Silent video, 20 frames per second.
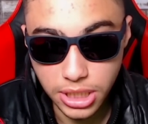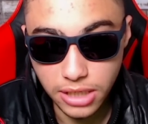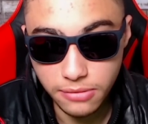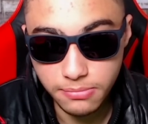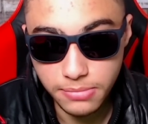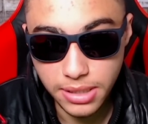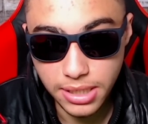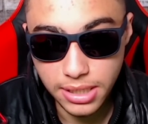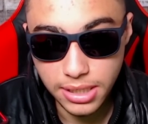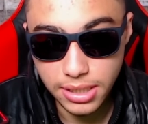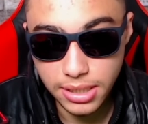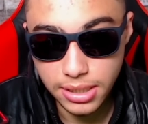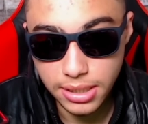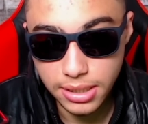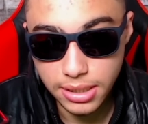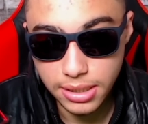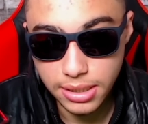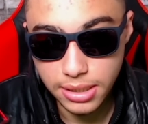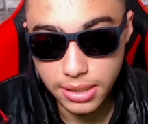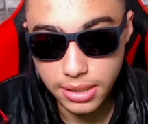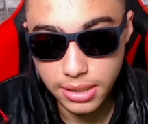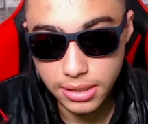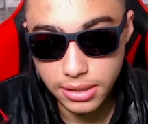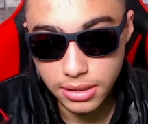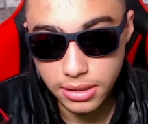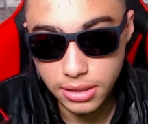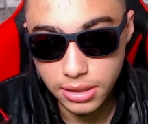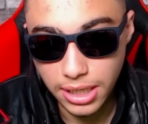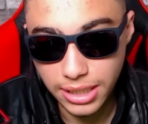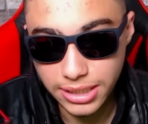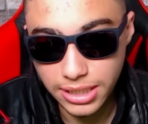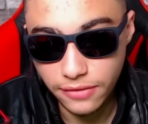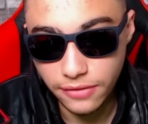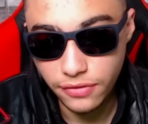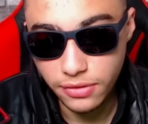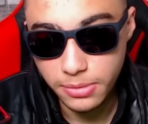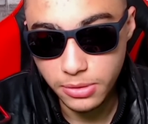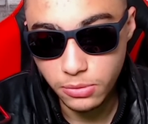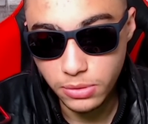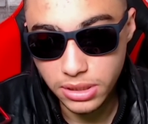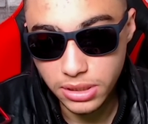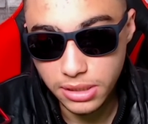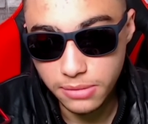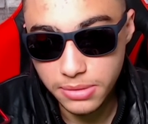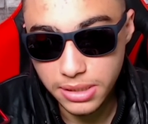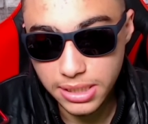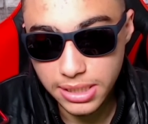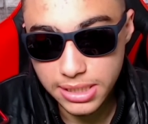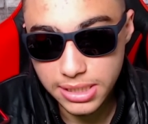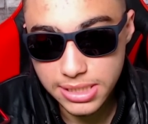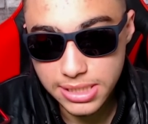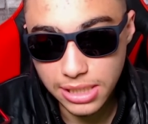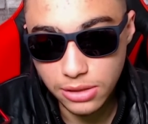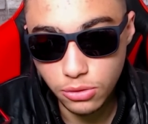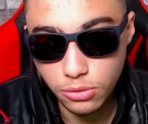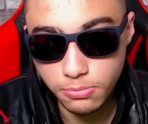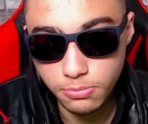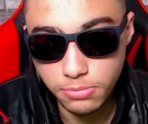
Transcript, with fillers: عارف بقى نكتفي بالواد ابن كريستيانو